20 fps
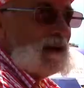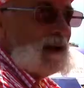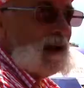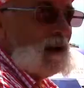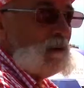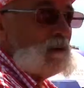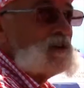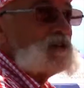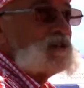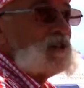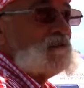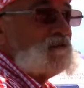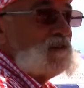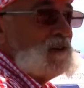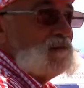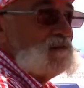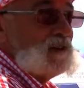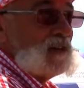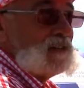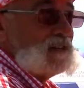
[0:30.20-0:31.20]
Ah oui, j'ai fait
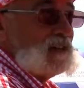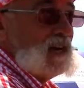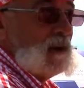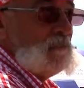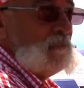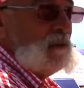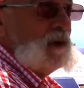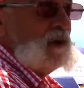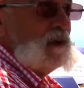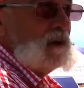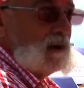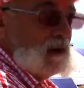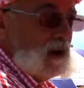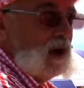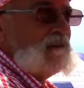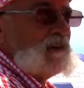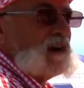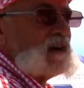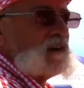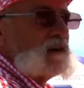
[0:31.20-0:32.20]
le Vietnam.
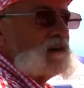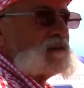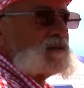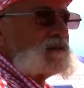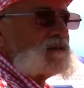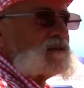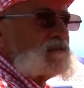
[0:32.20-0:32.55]
En vacances.